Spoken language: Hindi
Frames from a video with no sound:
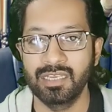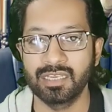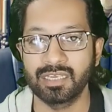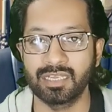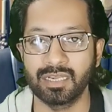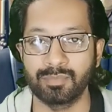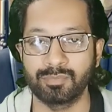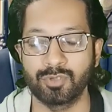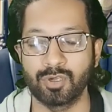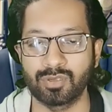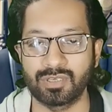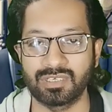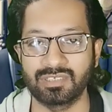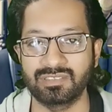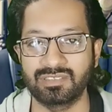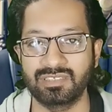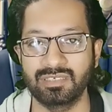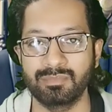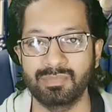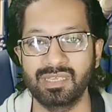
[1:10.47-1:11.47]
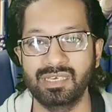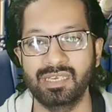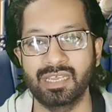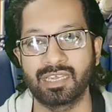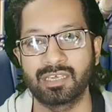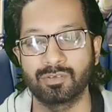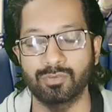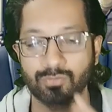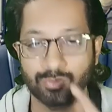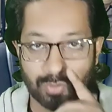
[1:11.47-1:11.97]
क्रिप्टो करेंसी में
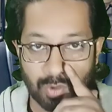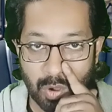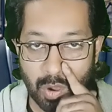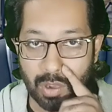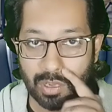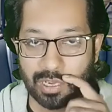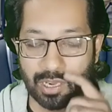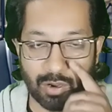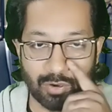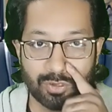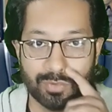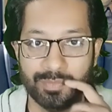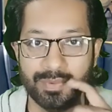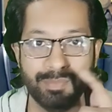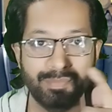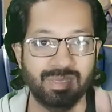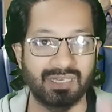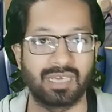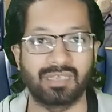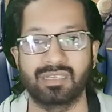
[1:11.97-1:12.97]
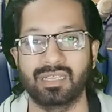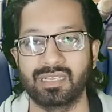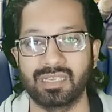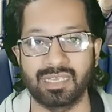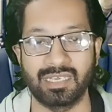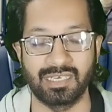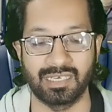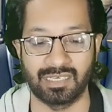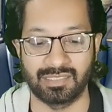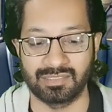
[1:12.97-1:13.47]
लेकिन उनको अकाउंट भी बनाना
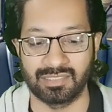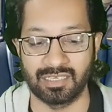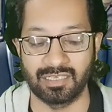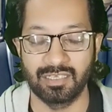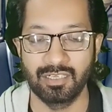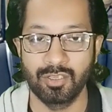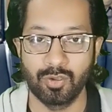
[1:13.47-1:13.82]
नहीं आता